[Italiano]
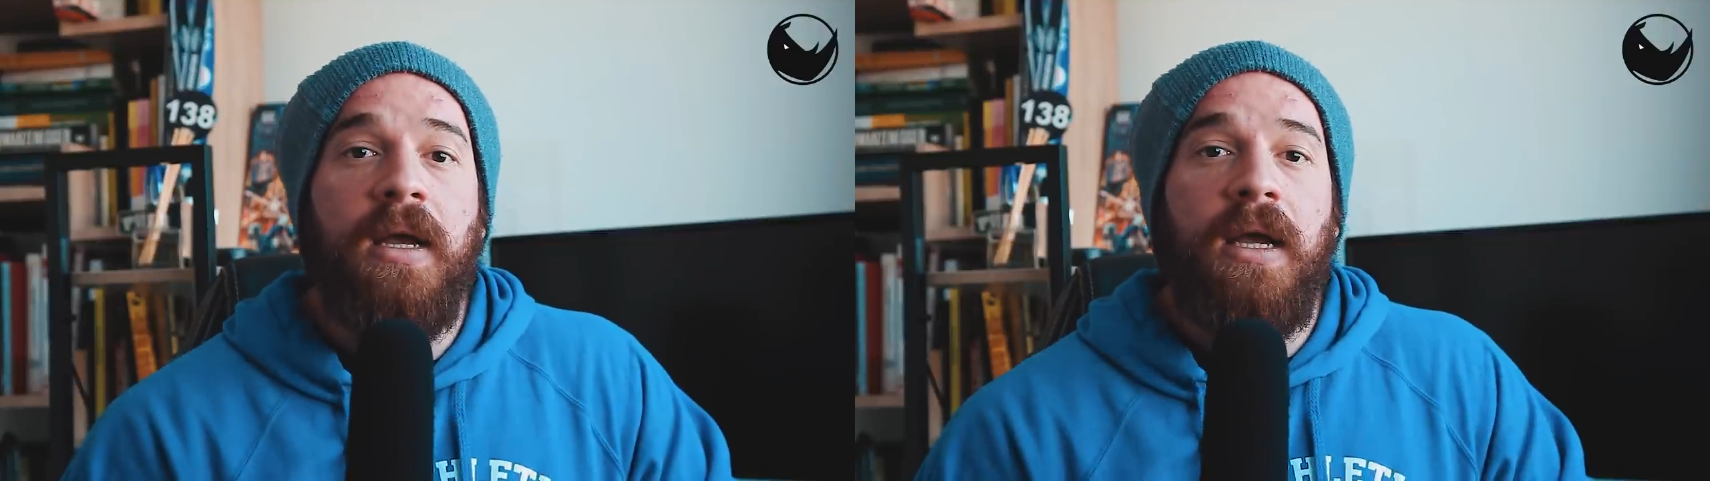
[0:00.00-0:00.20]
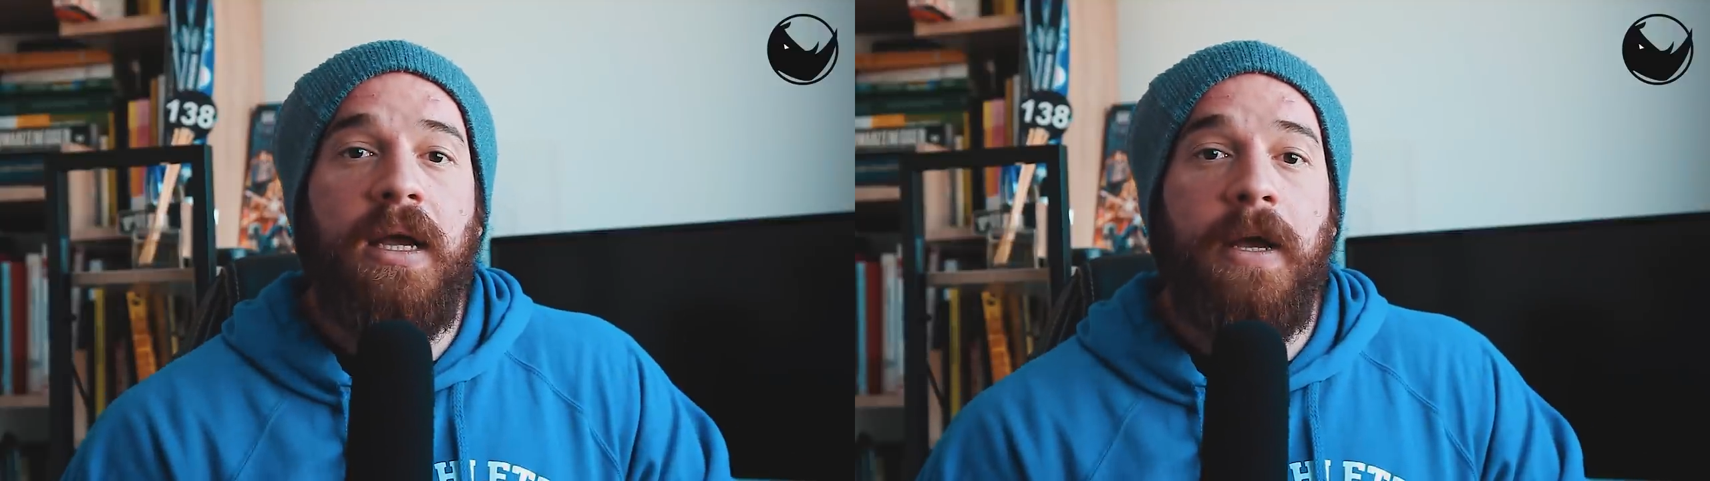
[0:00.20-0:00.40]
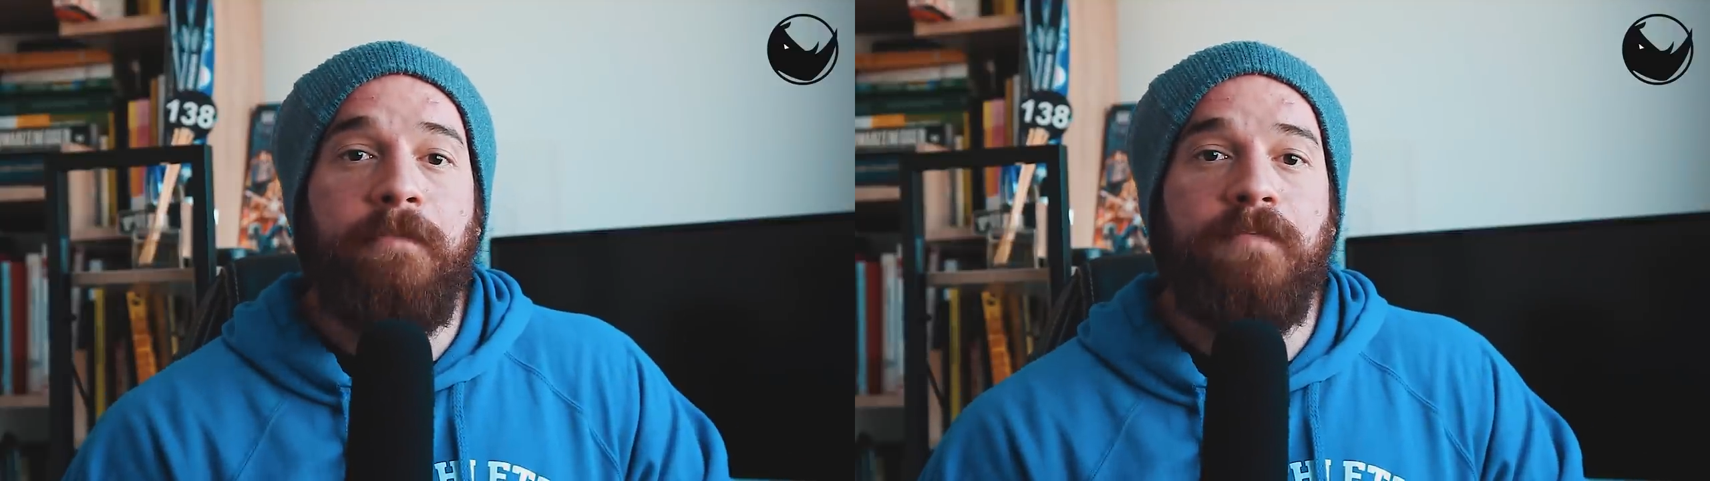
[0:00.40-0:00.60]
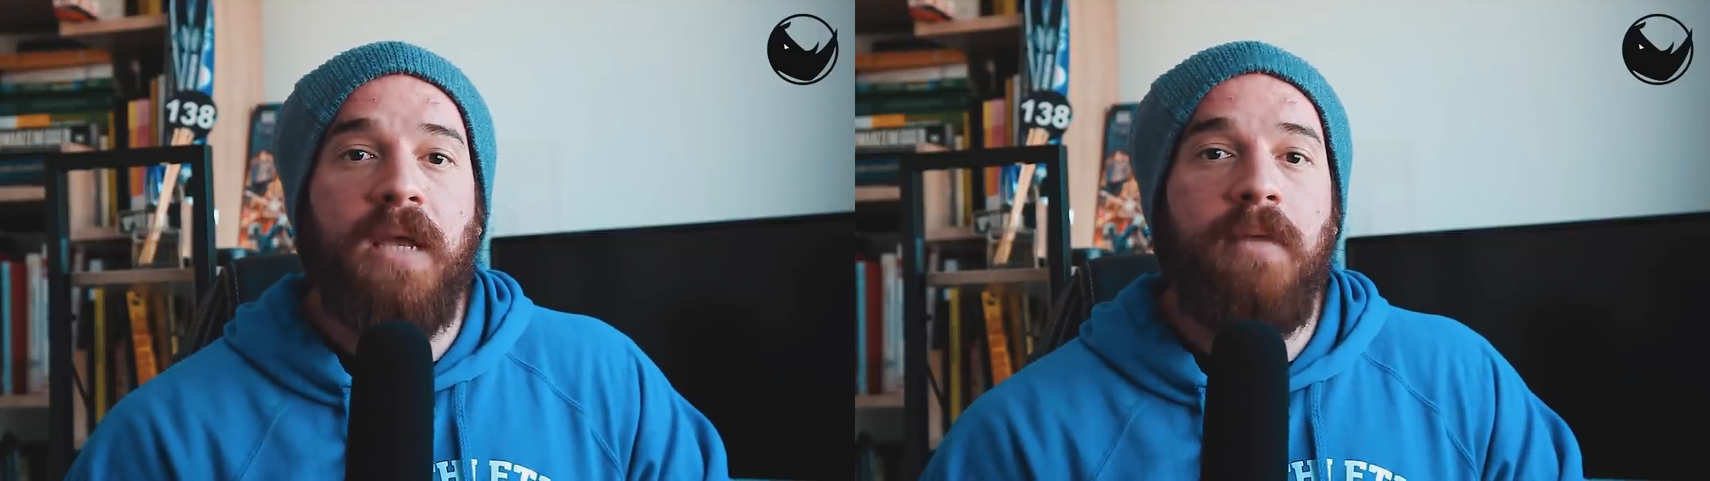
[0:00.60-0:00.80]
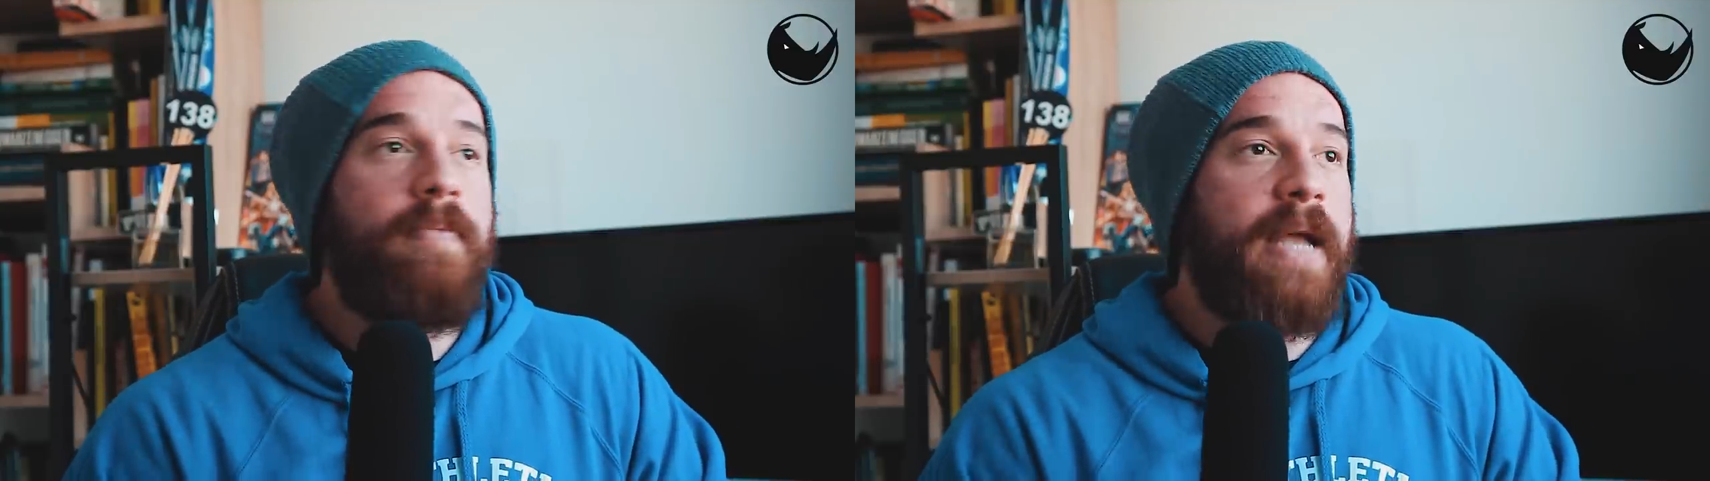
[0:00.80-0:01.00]
ehm,
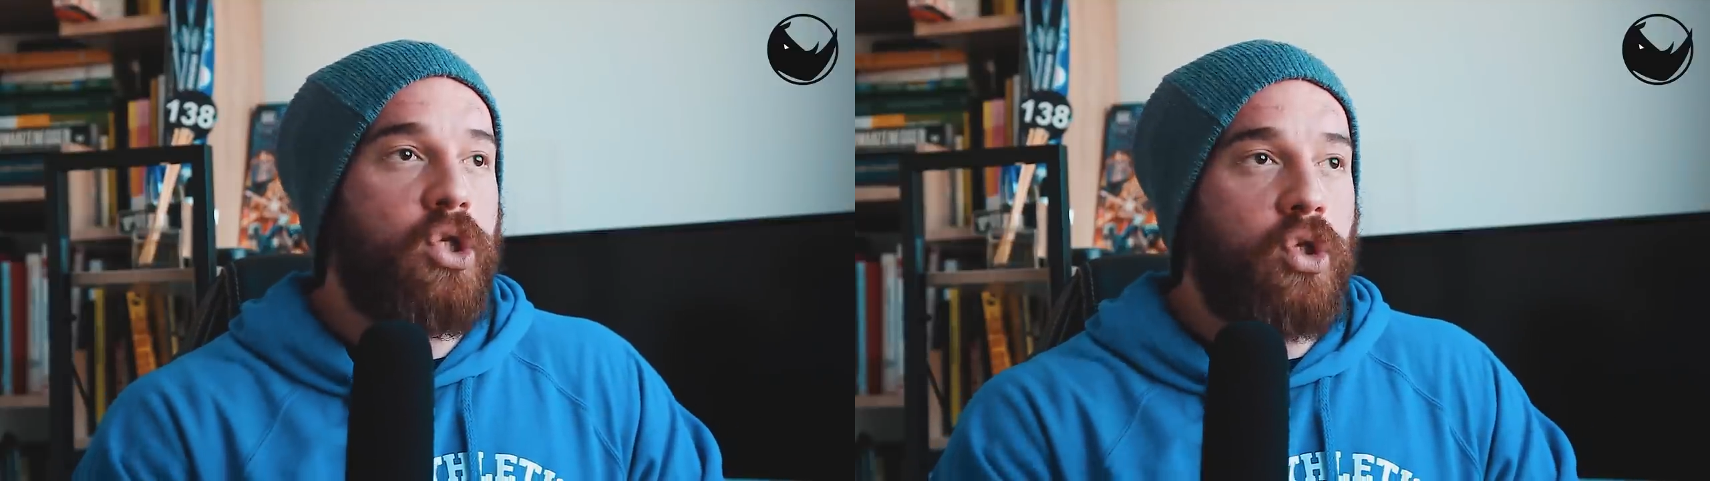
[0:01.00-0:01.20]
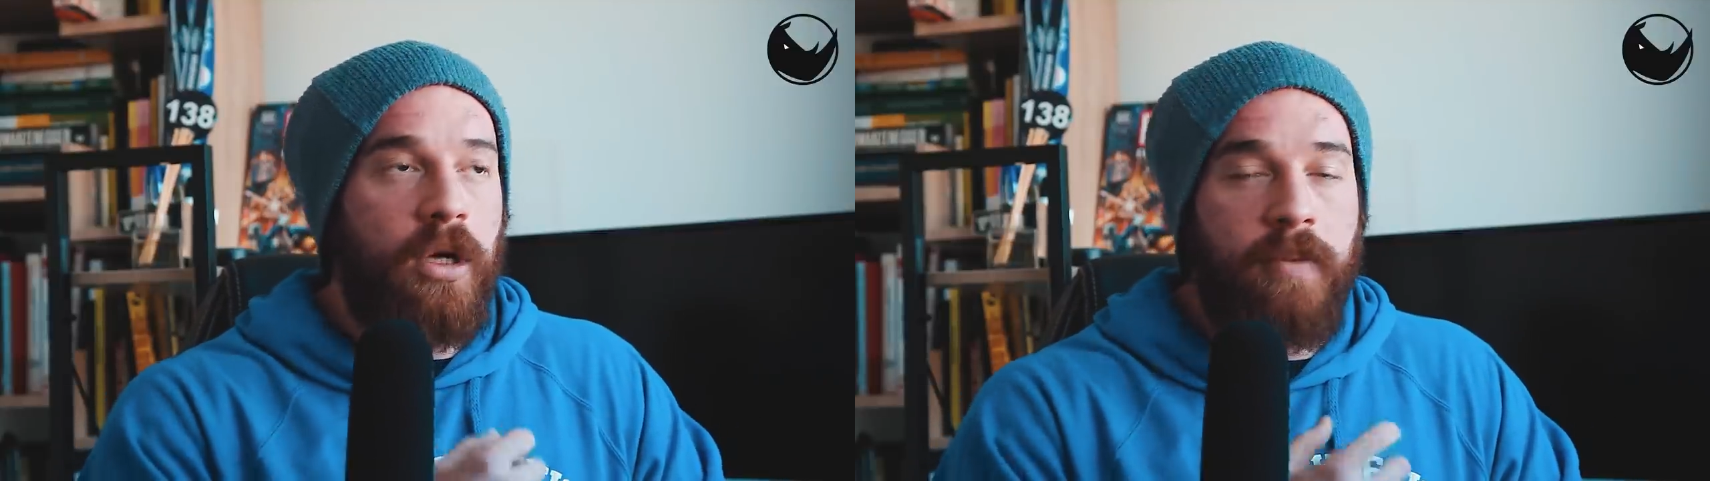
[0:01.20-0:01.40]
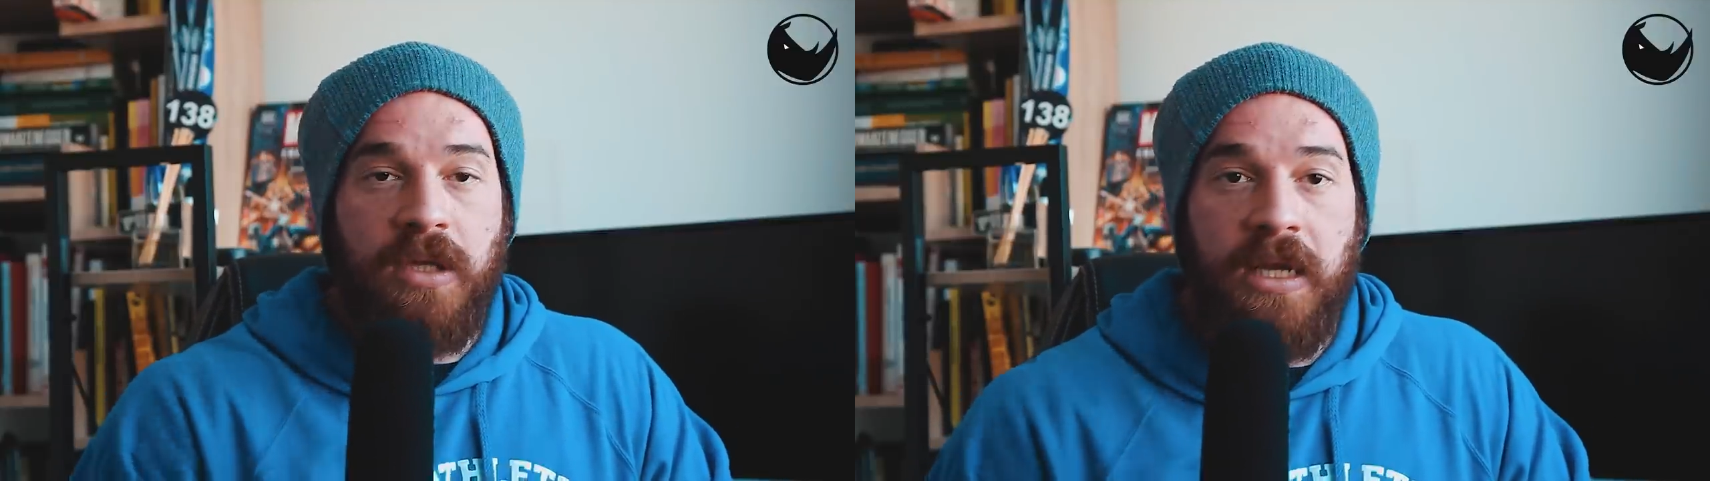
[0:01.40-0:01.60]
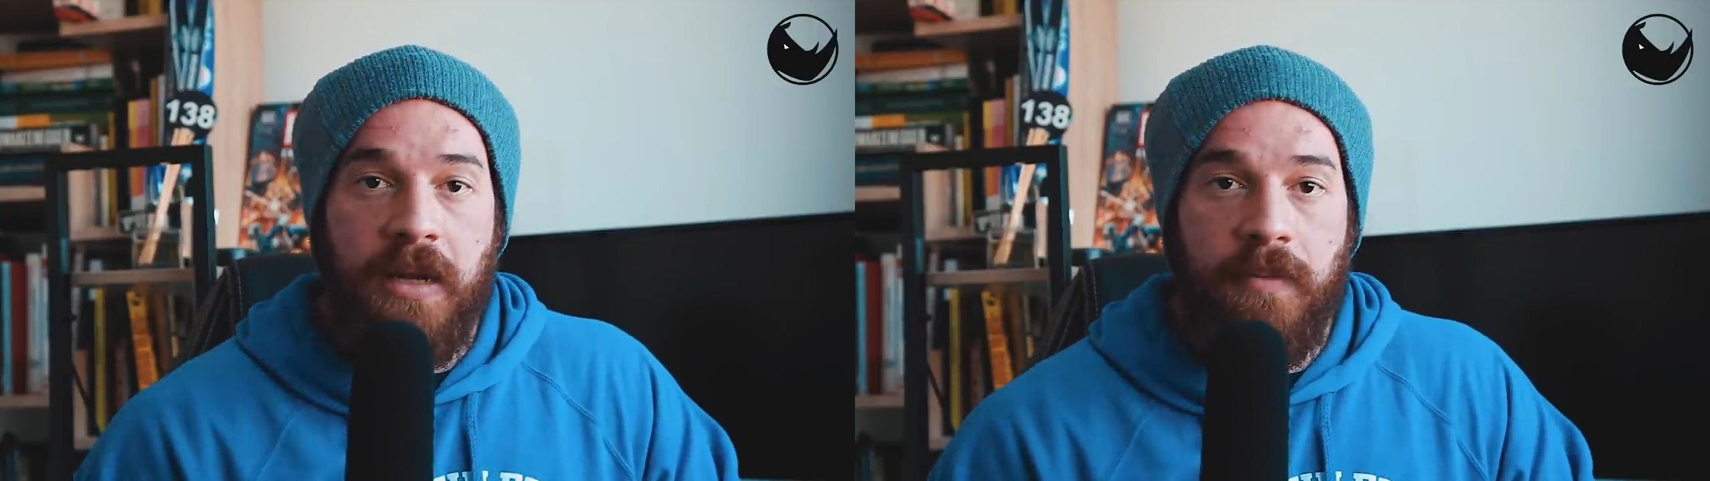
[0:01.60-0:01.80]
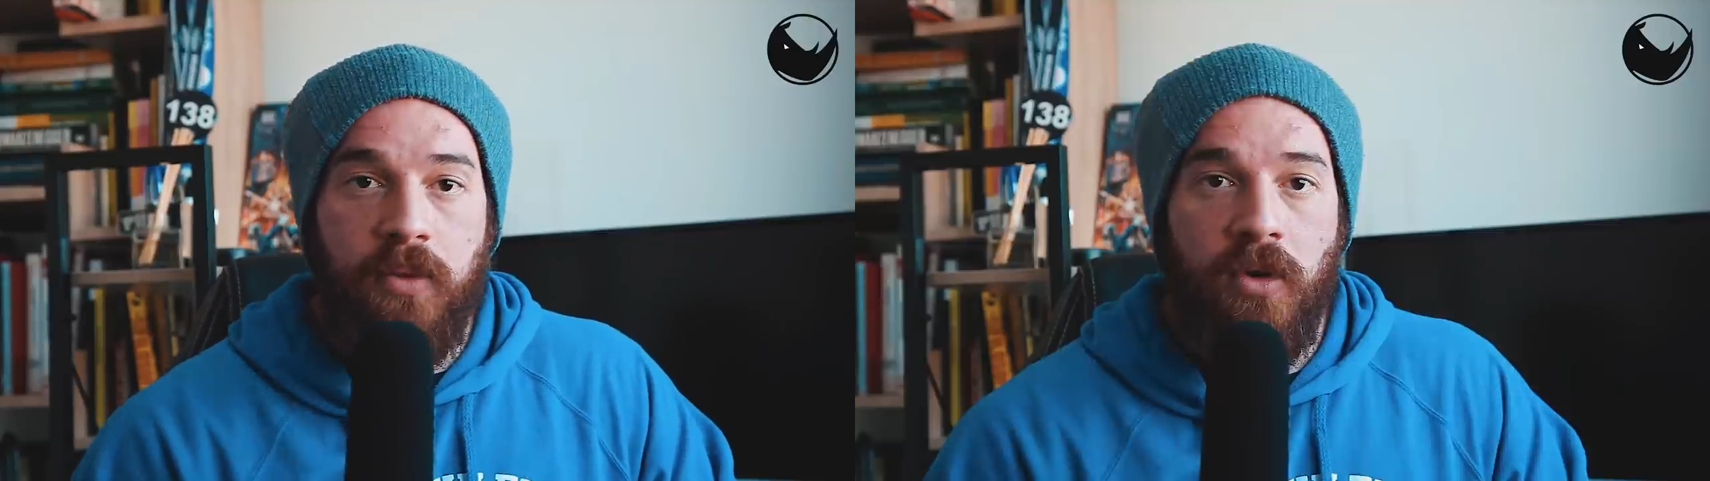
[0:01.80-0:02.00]
e mi piacciono le
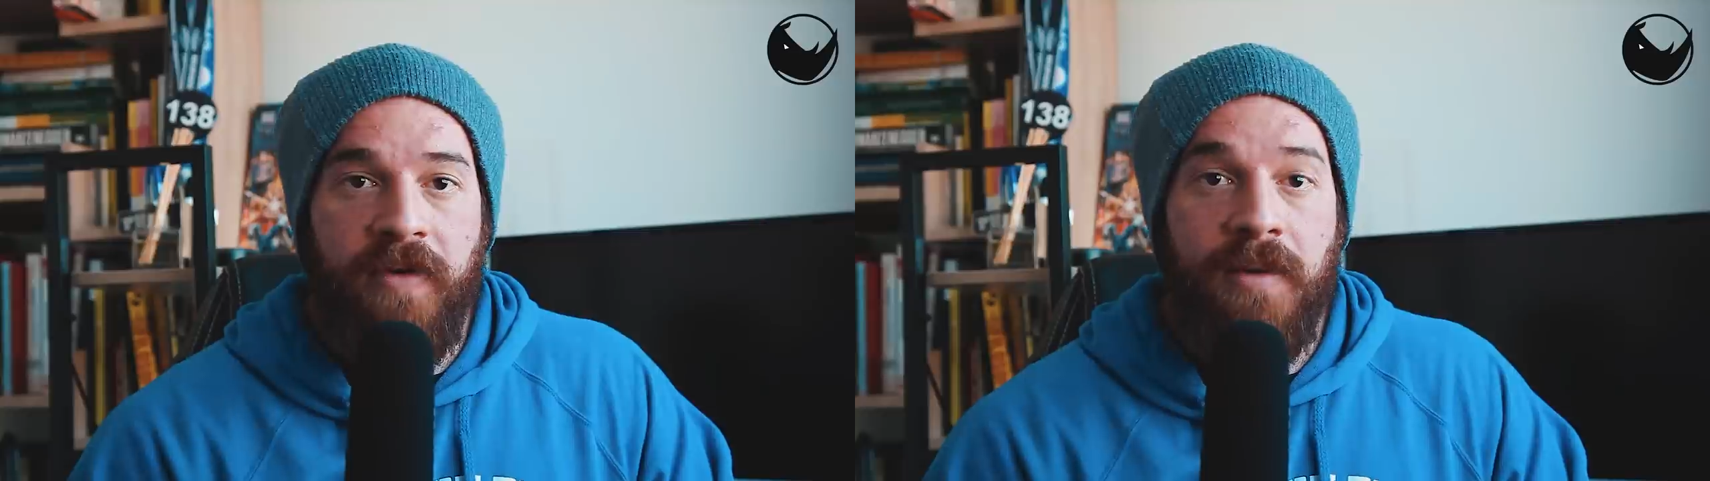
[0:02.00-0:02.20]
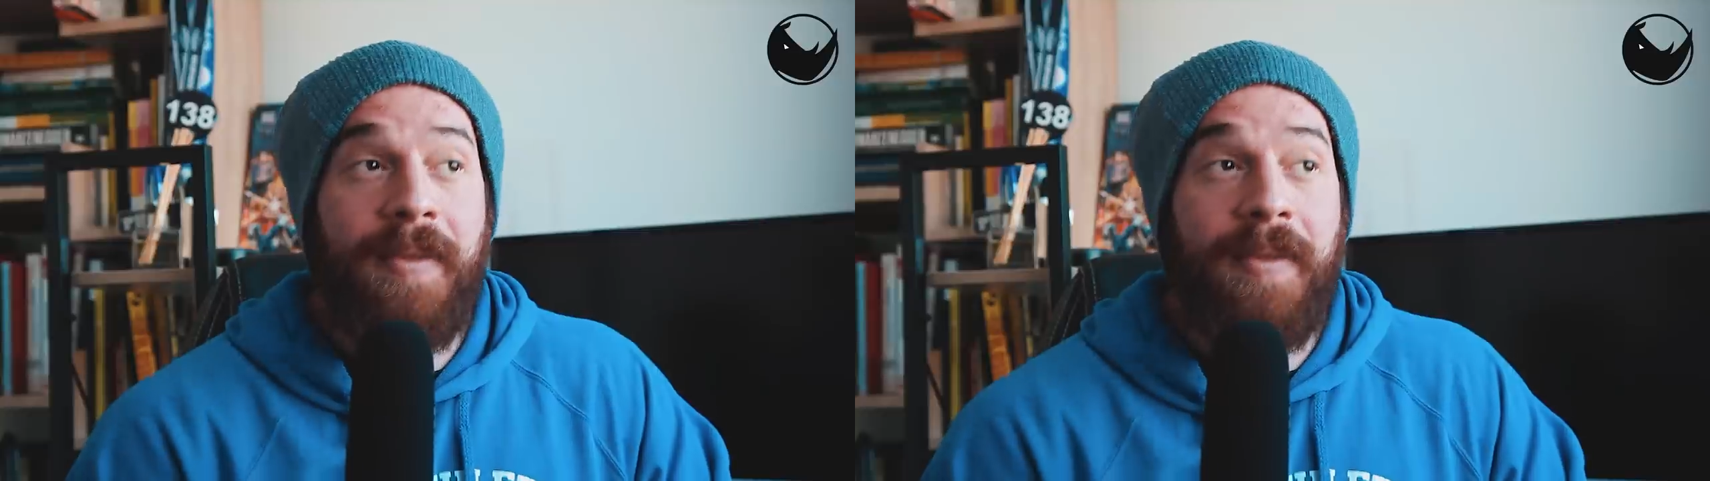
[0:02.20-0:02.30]
proteine in polvere,